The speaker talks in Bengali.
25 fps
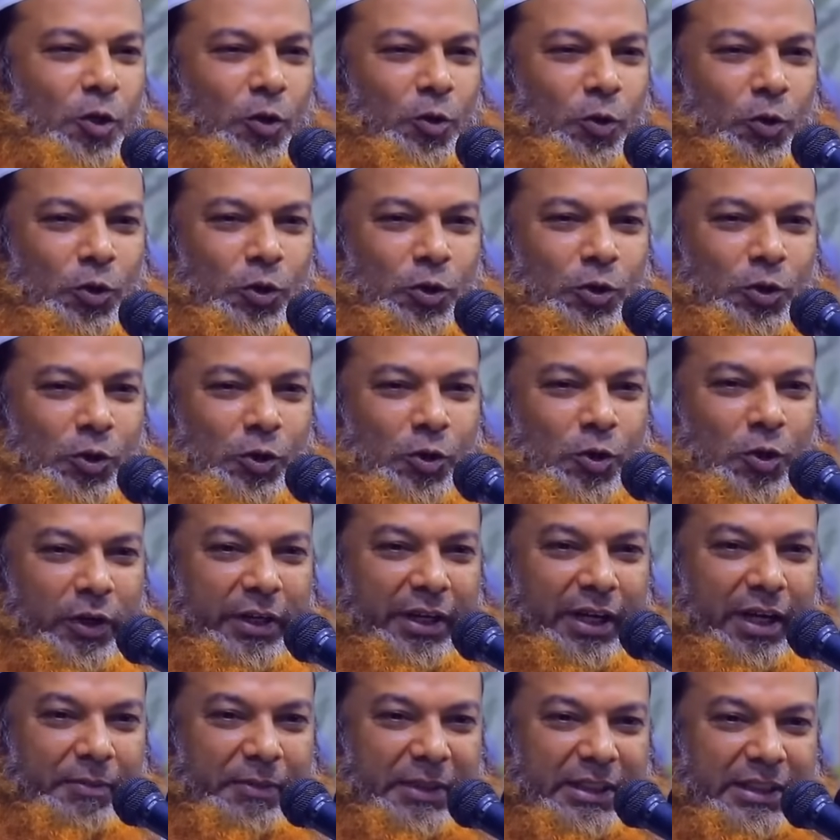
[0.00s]
তখন উত্তর
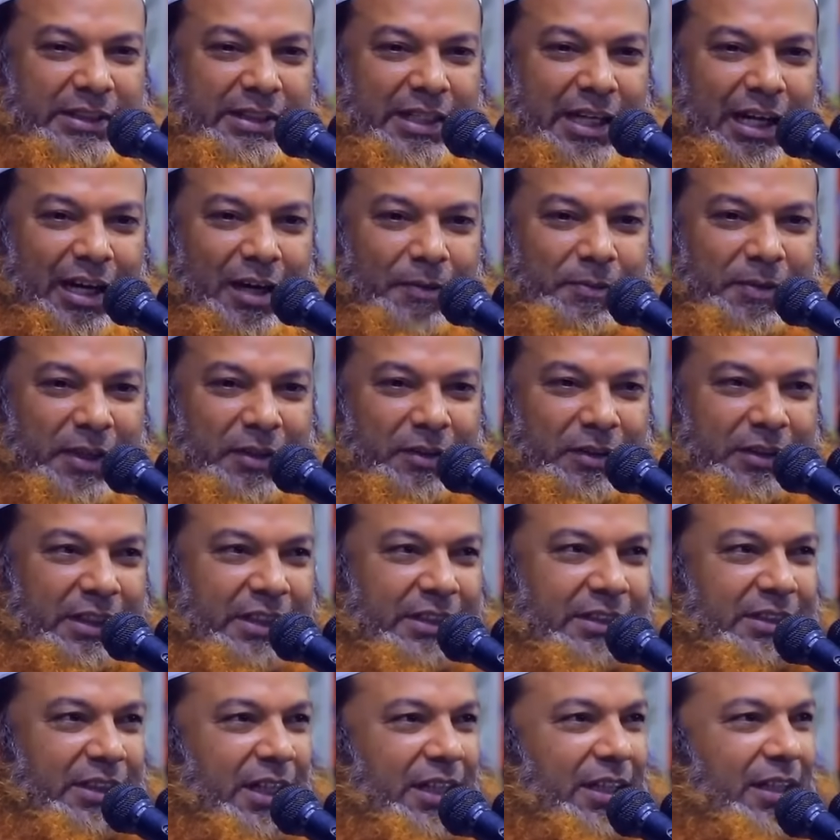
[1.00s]
করে আমি সাহাবি
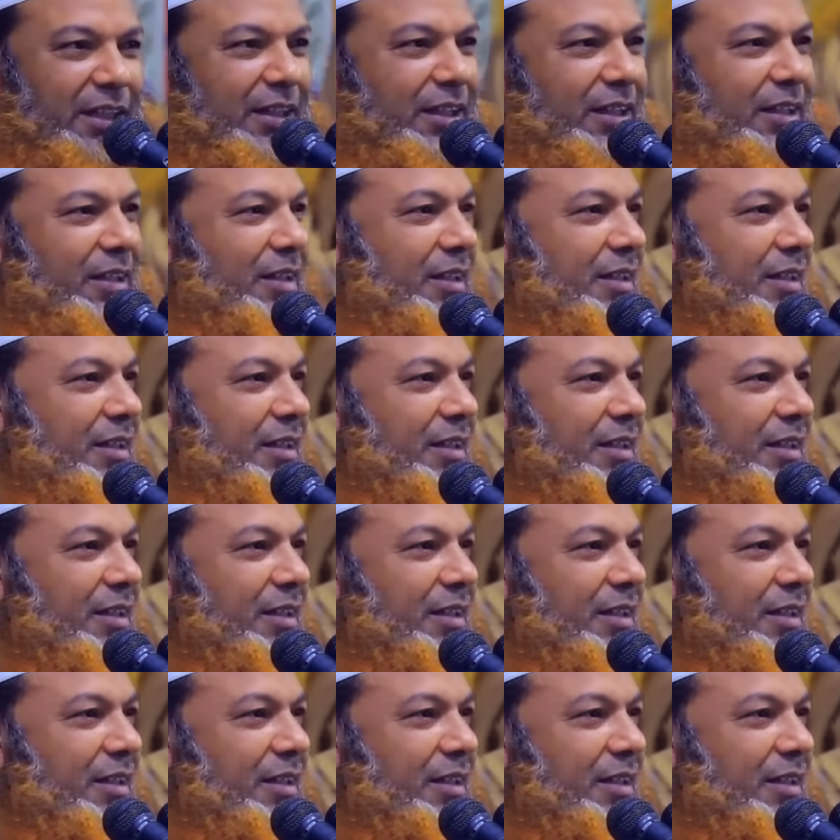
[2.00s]
হতে চাই